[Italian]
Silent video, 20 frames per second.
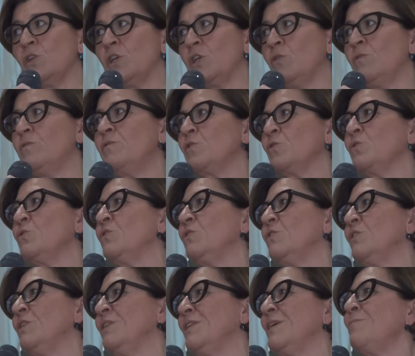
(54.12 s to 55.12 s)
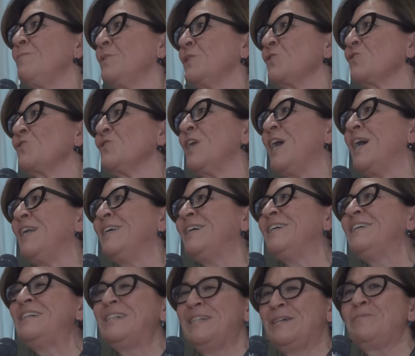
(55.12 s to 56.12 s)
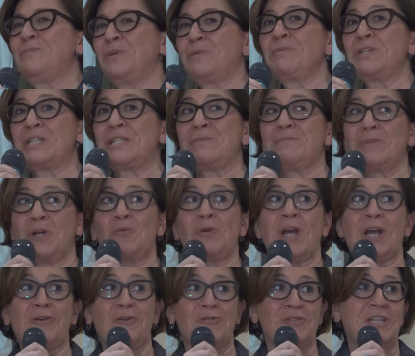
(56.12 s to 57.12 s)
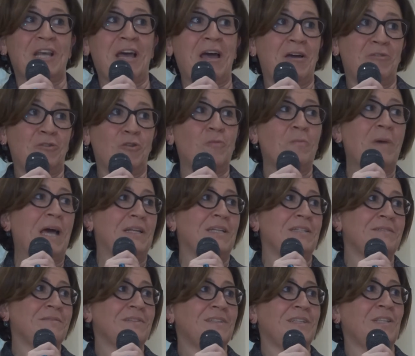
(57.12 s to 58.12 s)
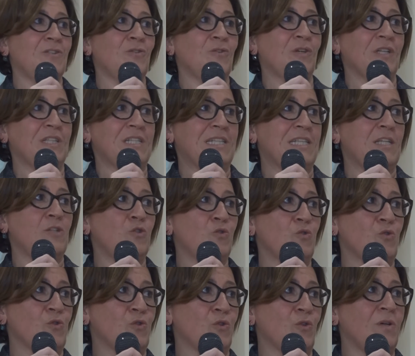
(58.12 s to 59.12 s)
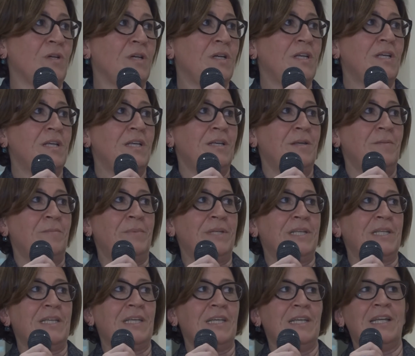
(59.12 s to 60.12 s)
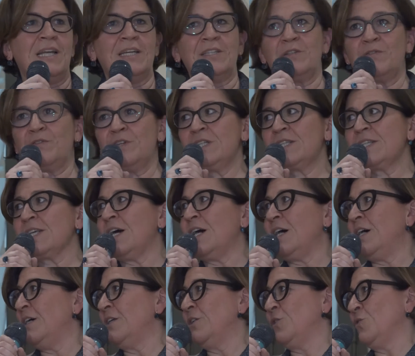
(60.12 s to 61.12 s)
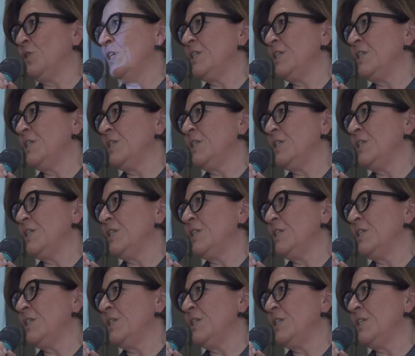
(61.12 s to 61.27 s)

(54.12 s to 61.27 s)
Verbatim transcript: nei confronti del personale per me sembra una cosa normale, credo che sia giusto, perché la difesa non